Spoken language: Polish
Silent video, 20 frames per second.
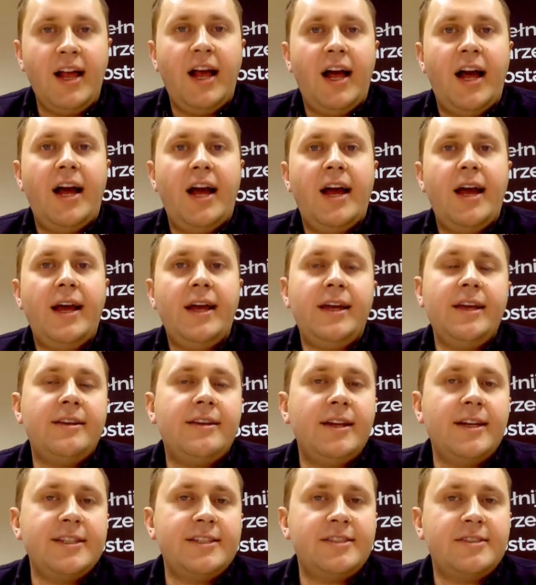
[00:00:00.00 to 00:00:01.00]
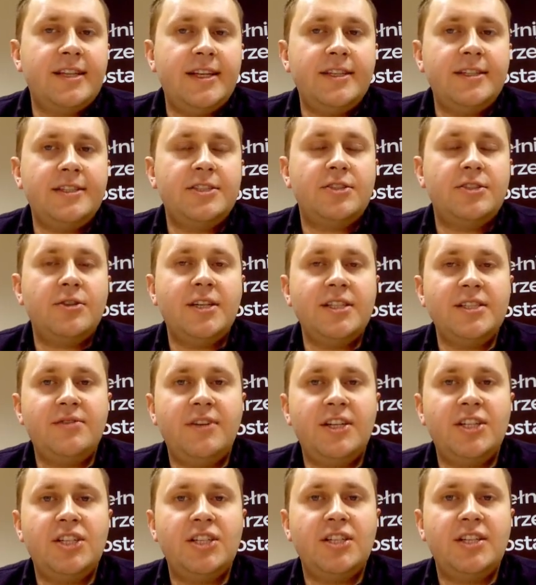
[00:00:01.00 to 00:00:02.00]
E, I teraz też coraz
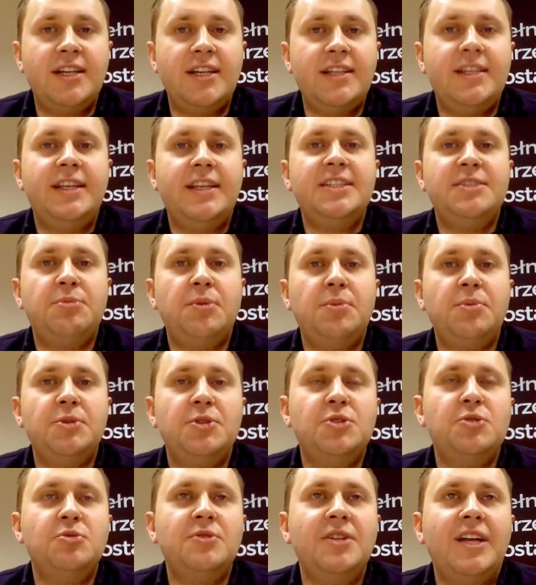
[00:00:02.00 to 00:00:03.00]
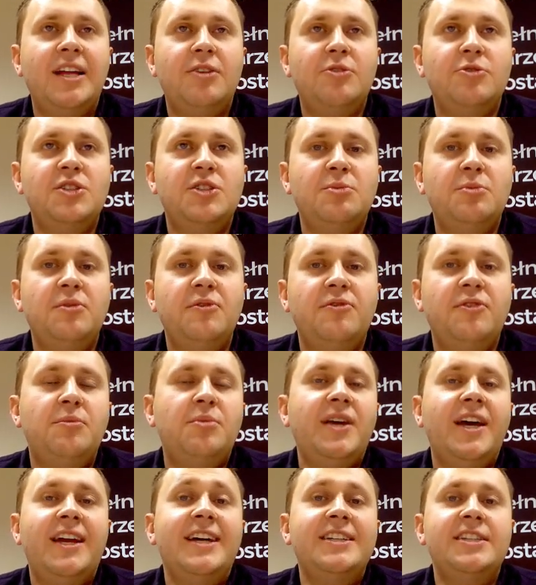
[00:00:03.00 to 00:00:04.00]
większy trend jest po prostu na to, żeby
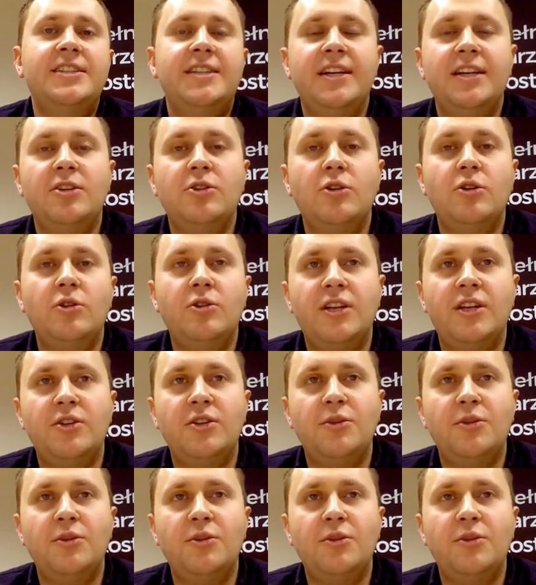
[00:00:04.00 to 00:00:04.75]
wybierać technologię do